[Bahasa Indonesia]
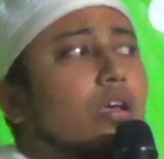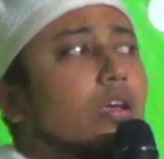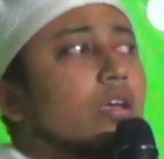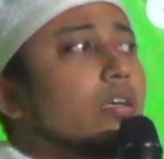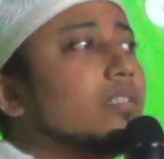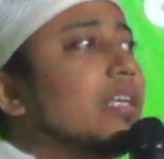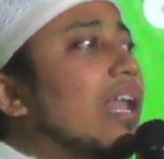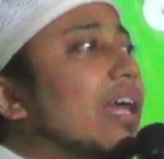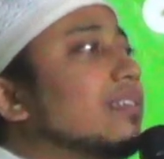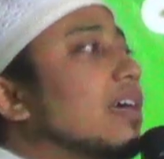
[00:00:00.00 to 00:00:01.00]

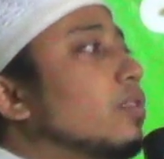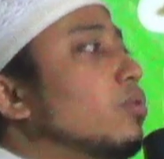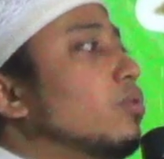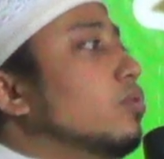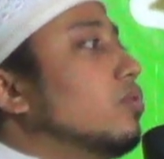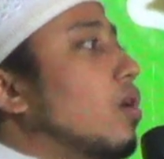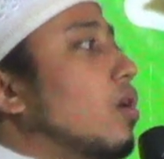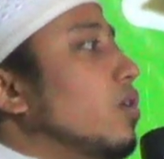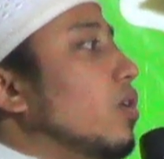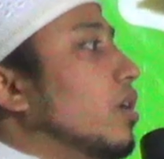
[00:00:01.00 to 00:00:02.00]
salah satu
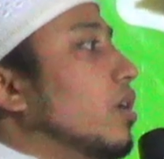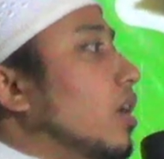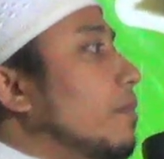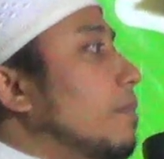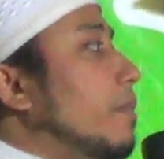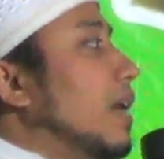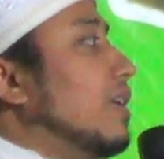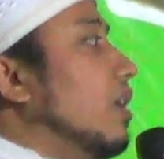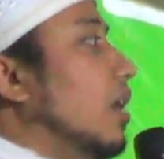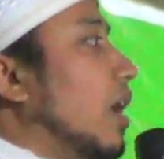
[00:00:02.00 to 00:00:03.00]
tondone
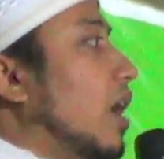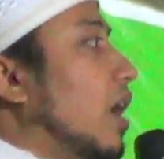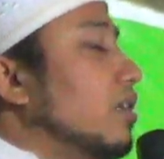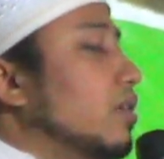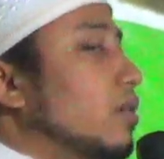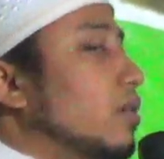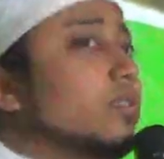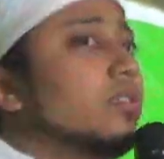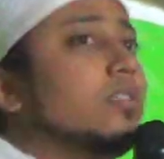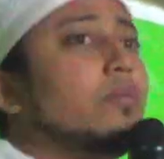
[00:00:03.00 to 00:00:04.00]
panjenengan niku
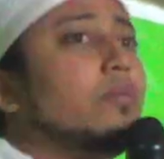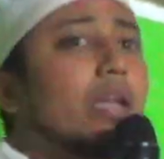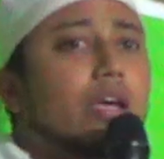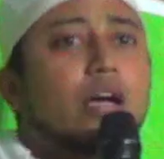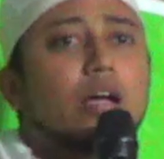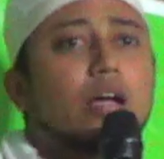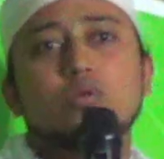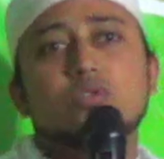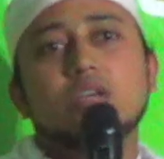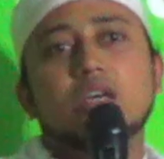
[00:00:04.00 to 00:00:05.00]
dipilih kali
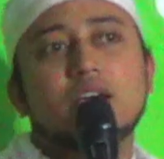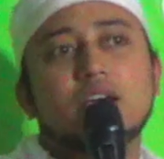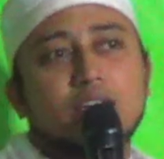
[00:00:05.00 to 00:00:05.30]
Gusti